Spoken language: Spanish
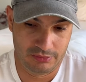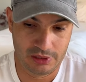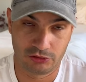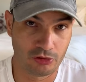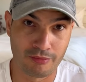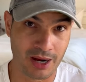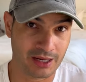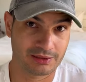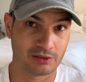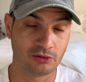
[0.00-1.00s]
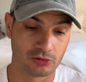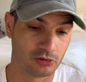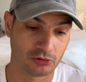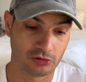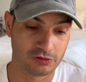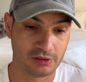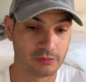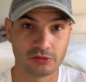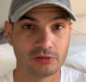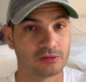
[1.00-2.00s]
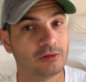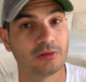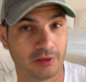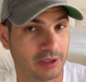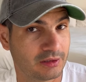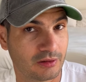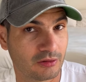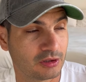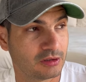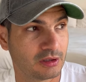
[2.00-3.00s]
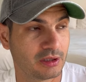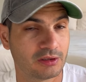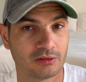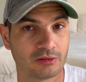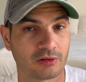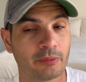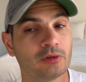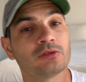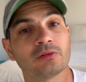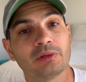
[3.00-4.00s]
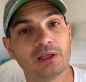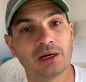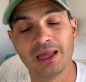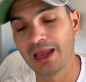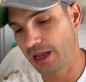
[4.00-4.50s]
estoy más que seguro, yo estoy 100% seguro de que esas noticias, esos reportes son verdad.